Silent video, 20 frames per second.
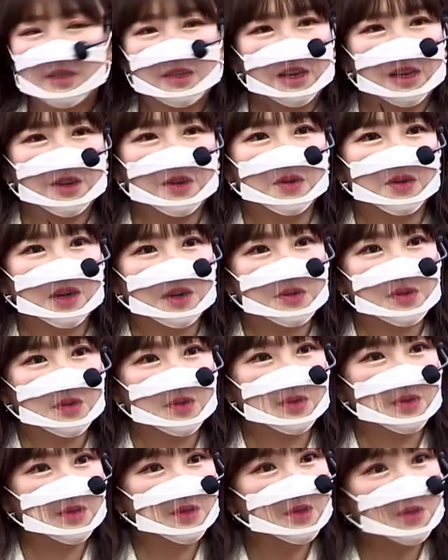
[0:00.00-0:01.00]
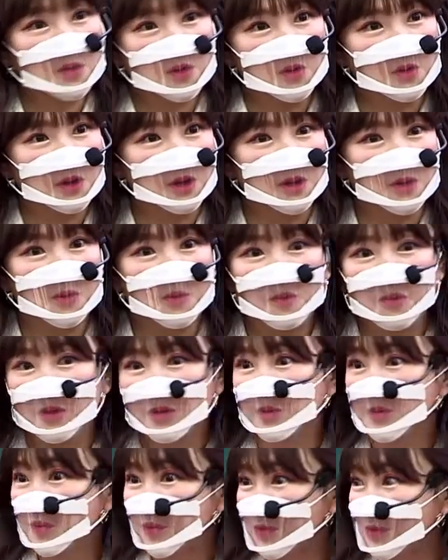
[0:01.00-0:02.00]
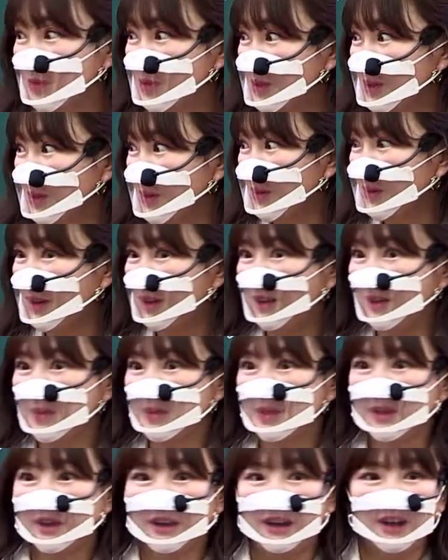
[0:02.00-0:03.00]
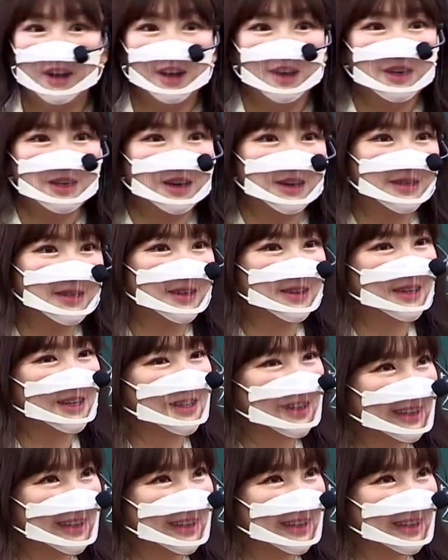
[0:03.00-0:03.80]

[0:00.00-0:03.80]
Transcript: 제 연락처는 010 말해서 부르는 거야. 그래서 내가 야이 새끼야